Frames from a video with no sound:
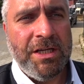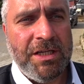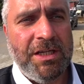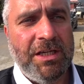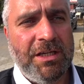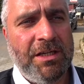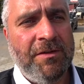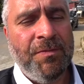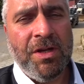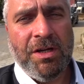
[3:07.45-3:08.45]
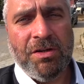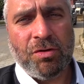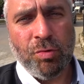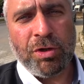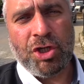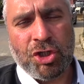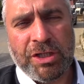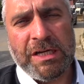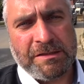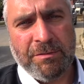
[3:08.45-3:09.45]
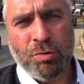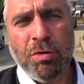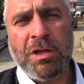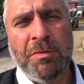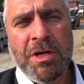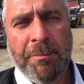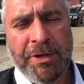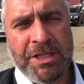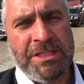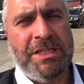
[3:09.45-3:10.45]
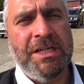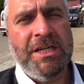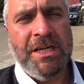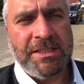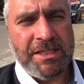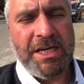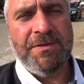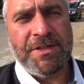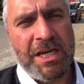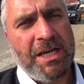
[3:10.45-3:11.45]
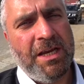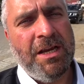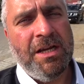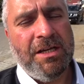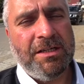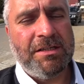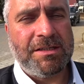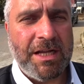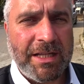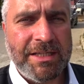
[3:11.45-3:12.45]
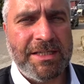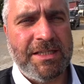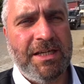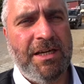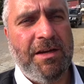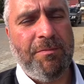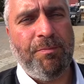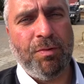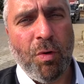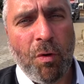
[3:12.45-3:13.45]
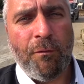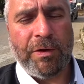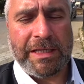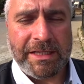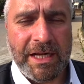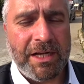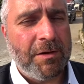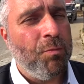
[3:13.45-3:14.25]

и Э, турки считают своим долгом принести соседям всякие э, сладости, плов и так далее.